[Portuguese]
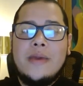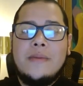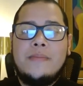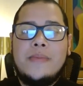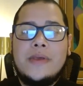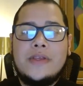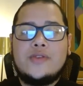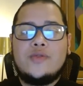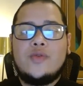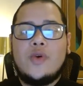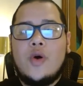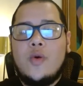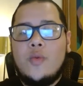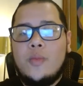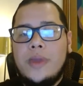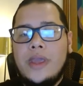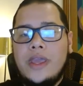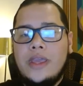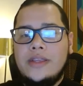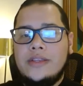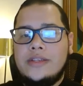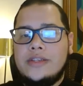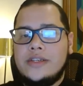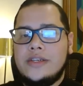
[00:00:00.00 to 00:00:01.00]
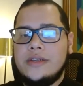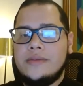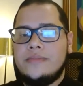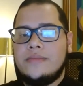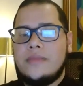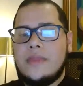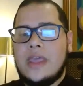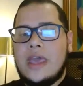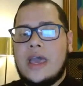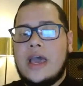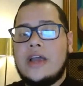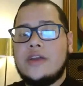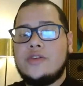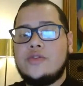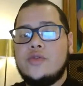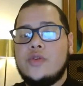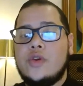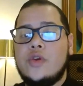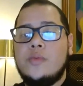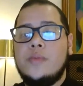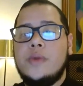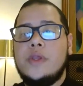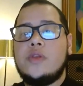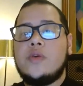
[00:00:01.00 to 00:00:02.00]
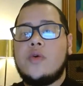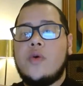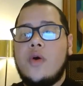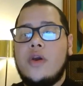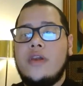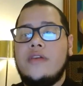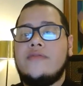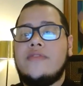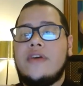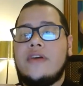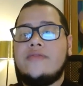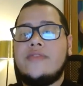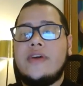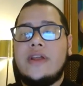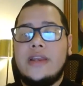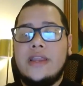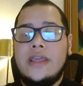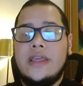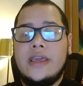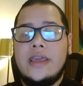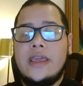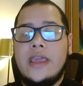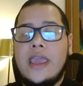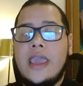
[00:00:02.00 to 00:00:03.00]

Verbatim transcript: Pessoalmente, acho que o Bitcoin vai valer